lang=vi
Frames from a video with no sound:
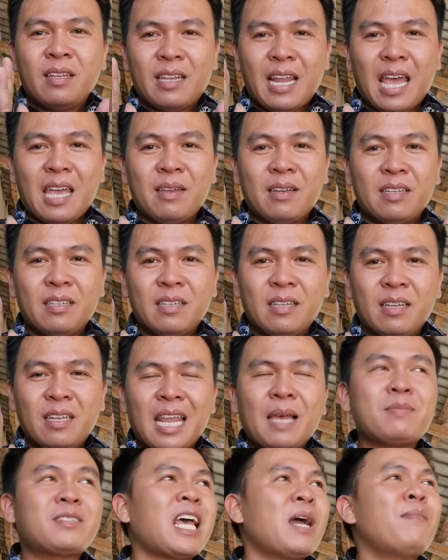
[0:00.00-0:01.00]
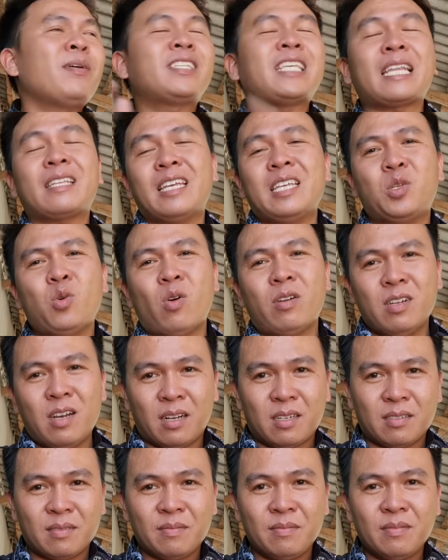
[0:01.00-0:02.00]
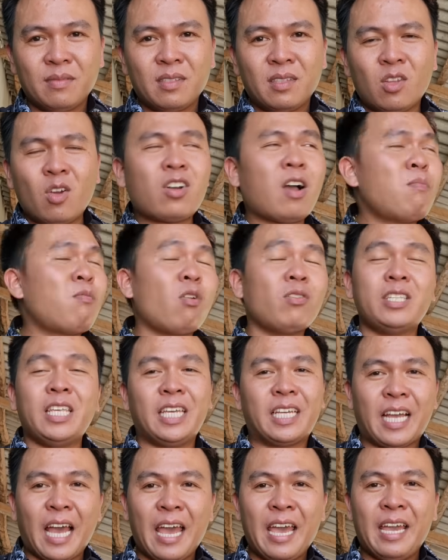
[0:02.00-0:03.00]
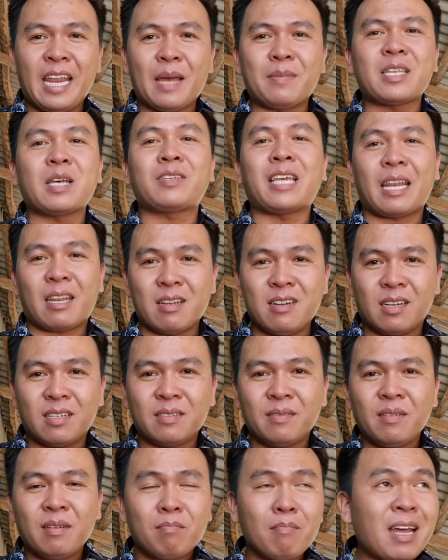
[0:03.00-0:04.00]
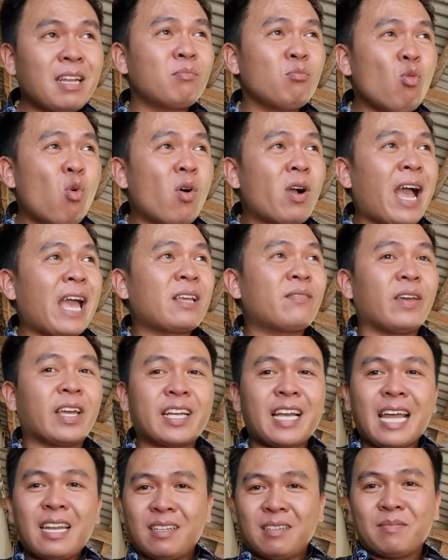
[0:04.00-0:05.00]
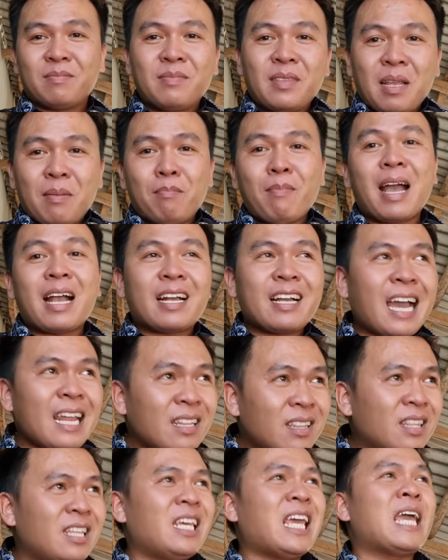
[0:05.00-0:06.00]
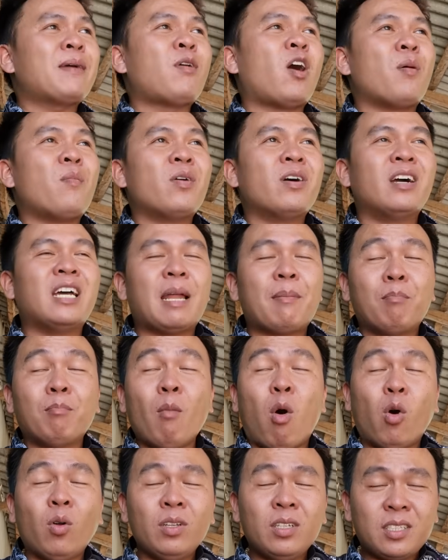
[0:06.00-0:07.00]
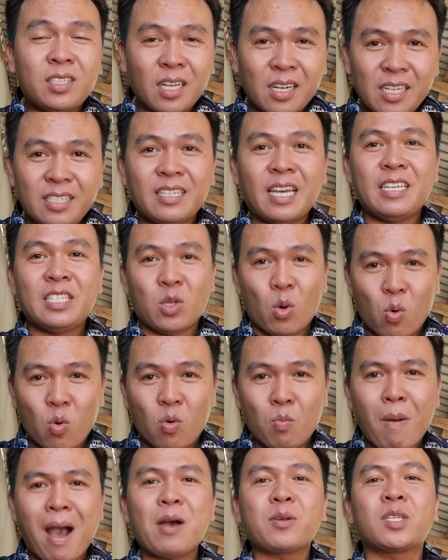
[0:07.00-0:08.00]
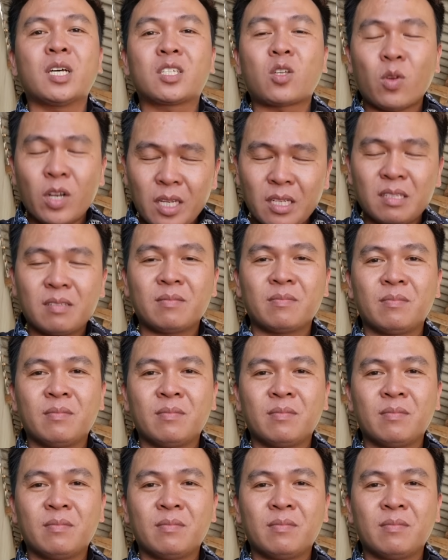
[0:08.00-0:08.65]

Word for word: này làm sao mà chặt dây xuống được nó không có gì kê làm sao chặt được bắt buộc anh phải cắt mà cắt thì em hỏi mọi người là bốn sợi dây dù bao giờ cho đứt